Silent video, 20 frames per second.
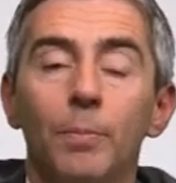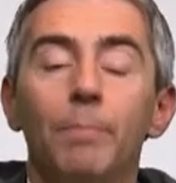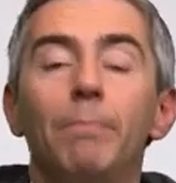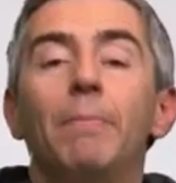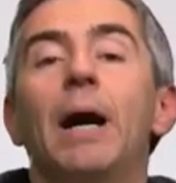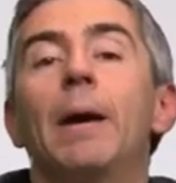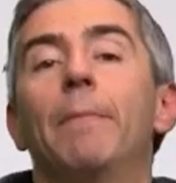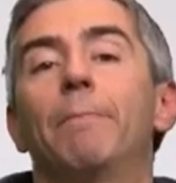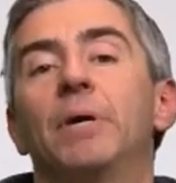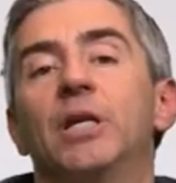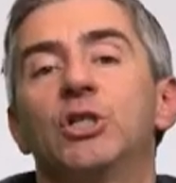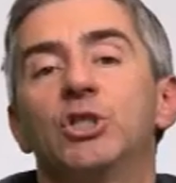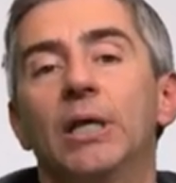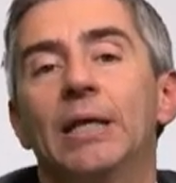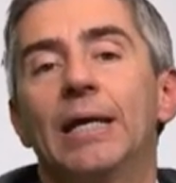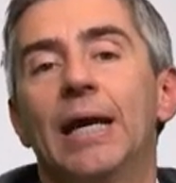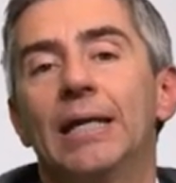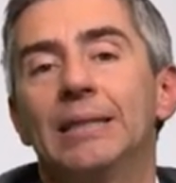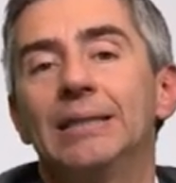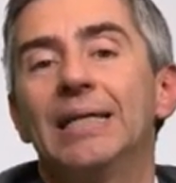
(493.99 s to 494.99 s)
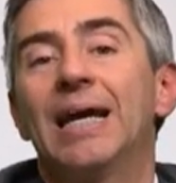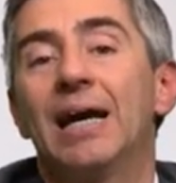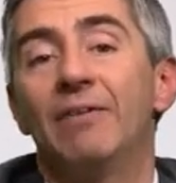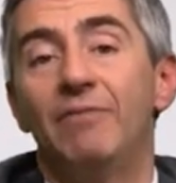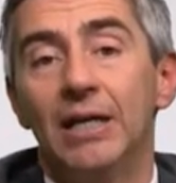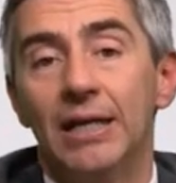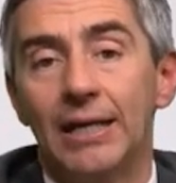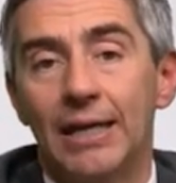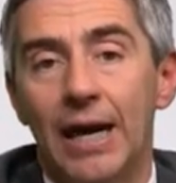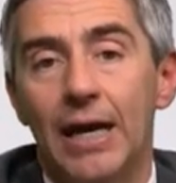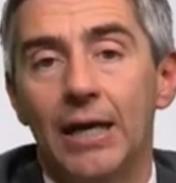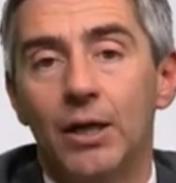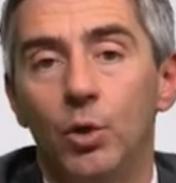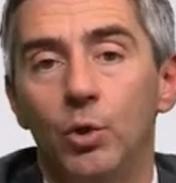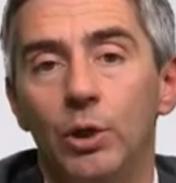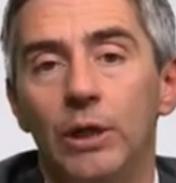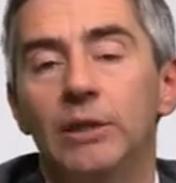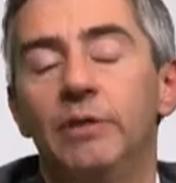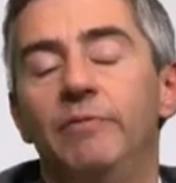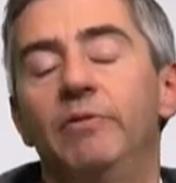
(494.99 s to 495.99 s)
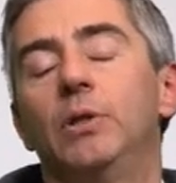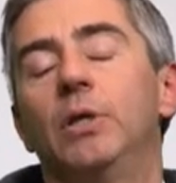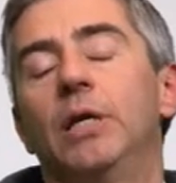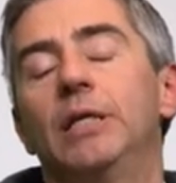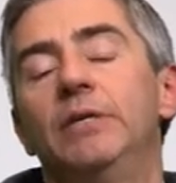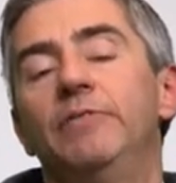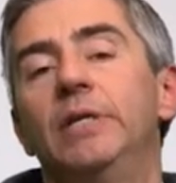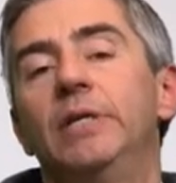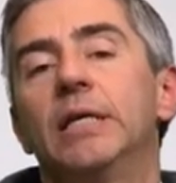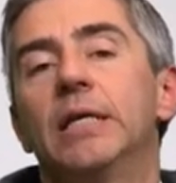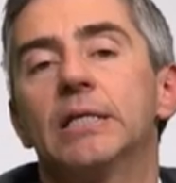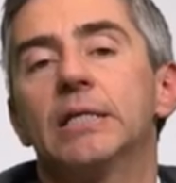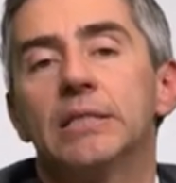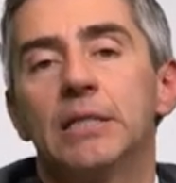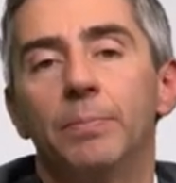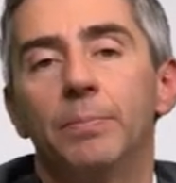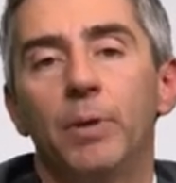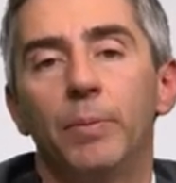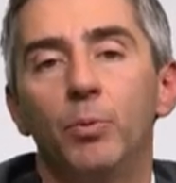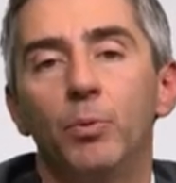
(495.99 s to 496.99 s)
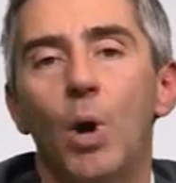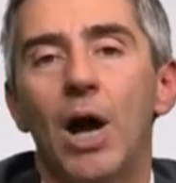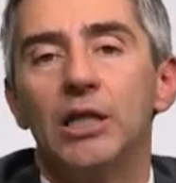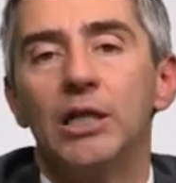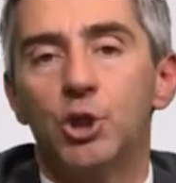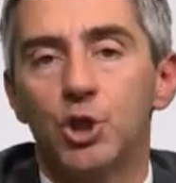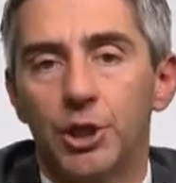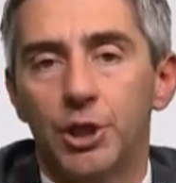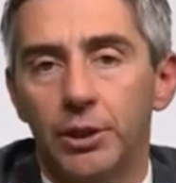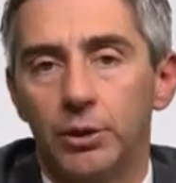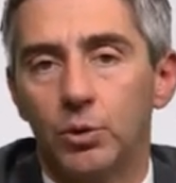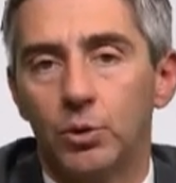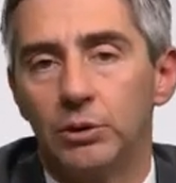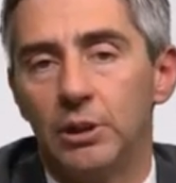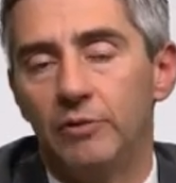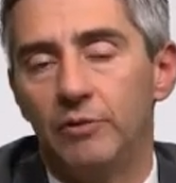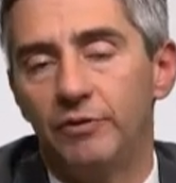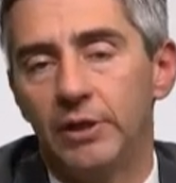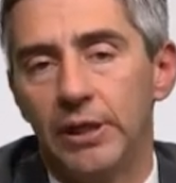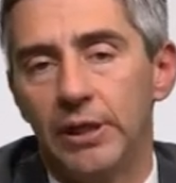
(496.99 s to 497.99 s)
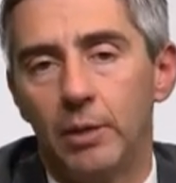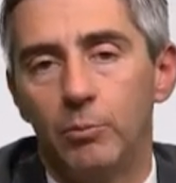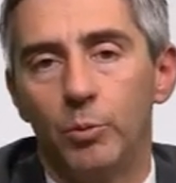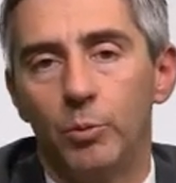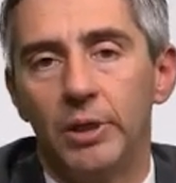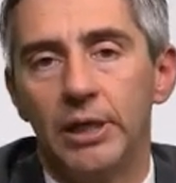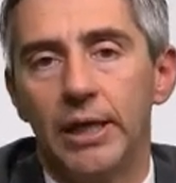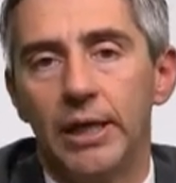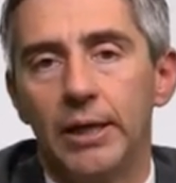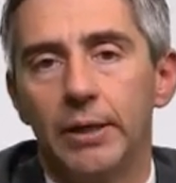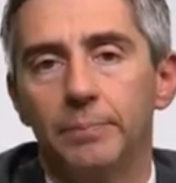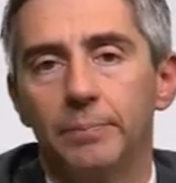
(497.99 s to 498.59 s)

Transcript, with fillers: ma per cercare di cavalcarlo e di divenire sempre più al centro della filiera immobiliare.